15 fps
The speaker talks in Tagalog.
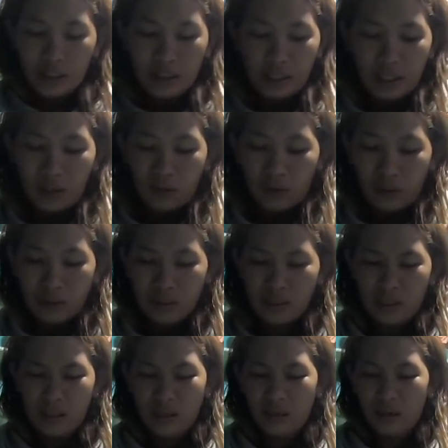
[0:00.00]
din ako
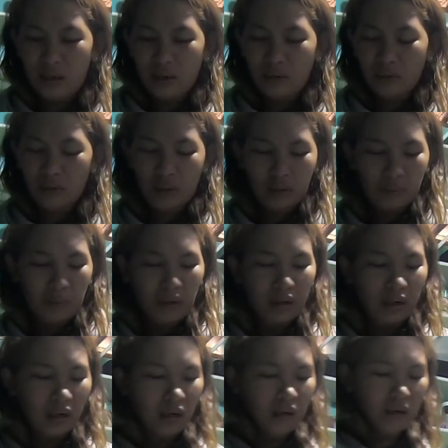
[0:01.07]
kasi, ano eh,
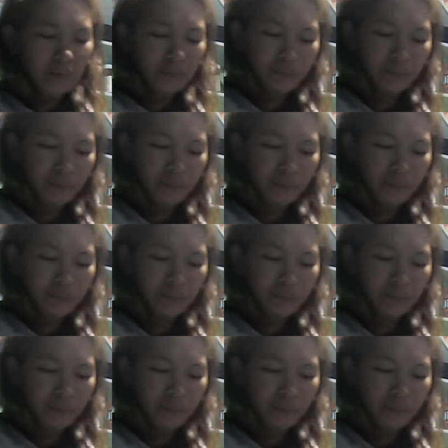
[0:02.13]
baka